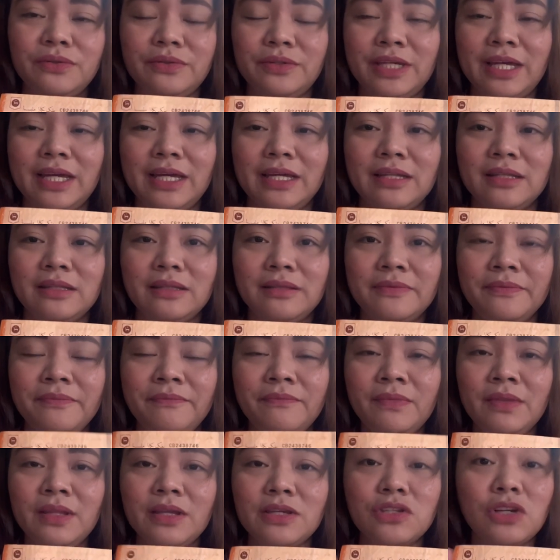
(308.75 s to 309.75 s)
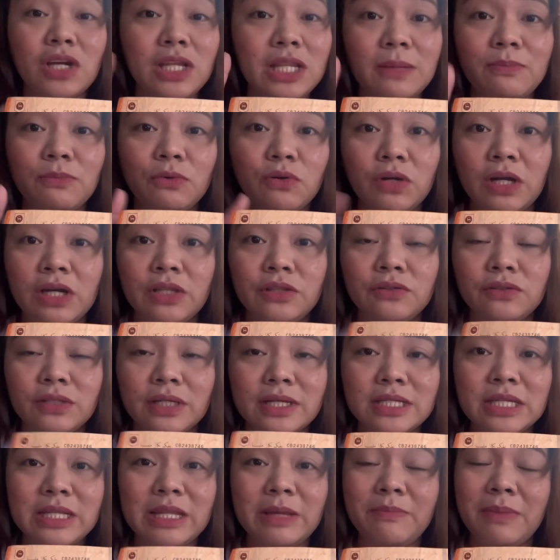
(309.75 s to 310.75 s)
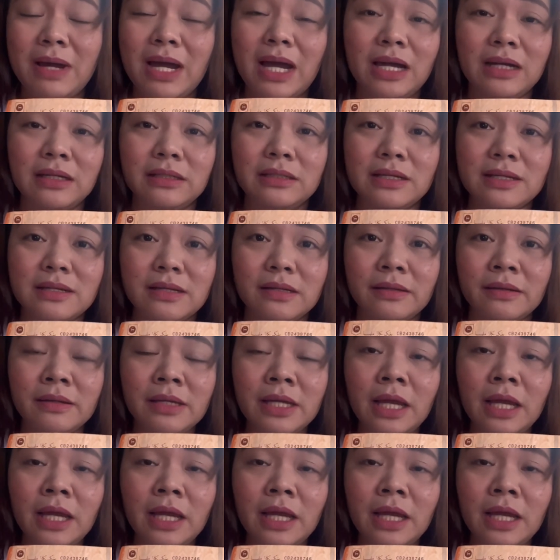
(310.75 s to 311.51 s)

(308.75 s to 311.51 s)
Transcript: Yan. So, alam ko ganun. Kasi, di ba, ang